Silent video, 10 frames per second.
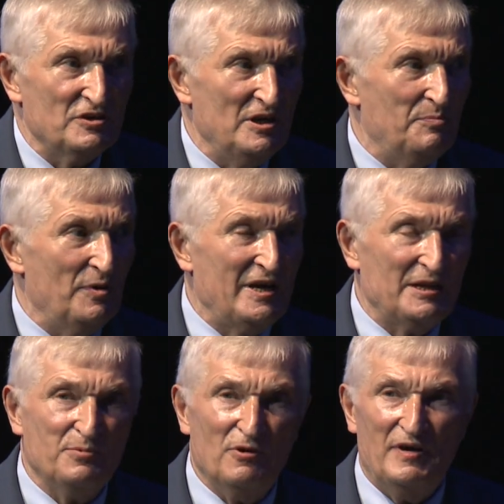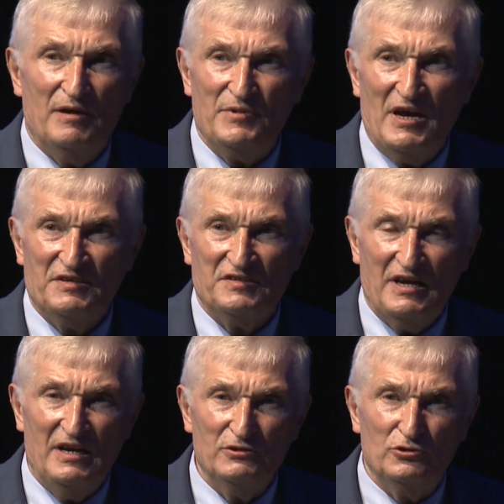czyli ponad połowa
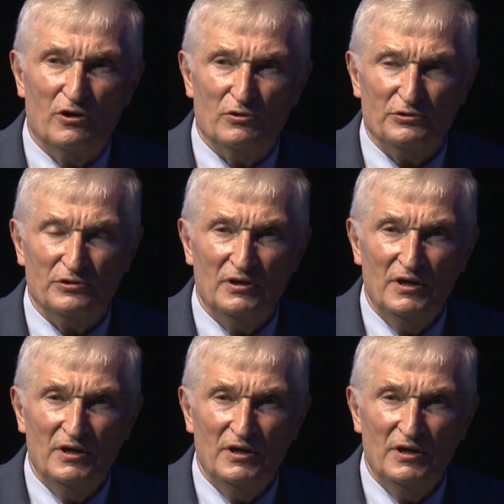miasta Toruń.